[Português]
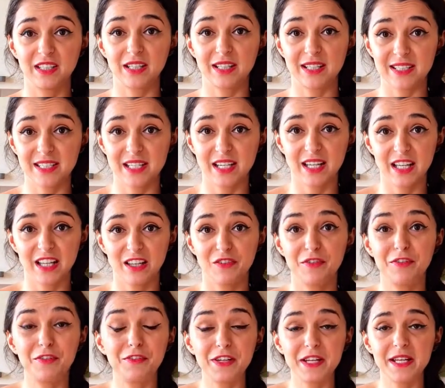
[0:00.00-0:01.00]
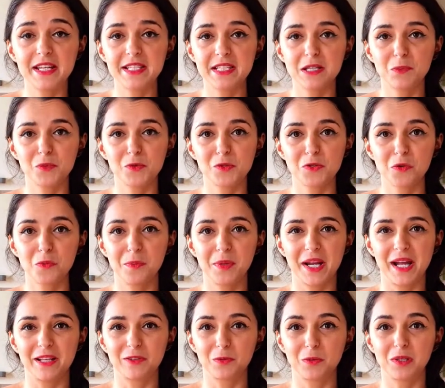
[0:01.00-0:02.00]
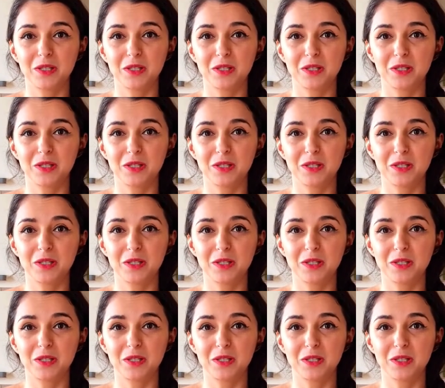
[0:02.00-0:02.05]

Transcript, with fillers: trazer aquela frieza para o seu prato.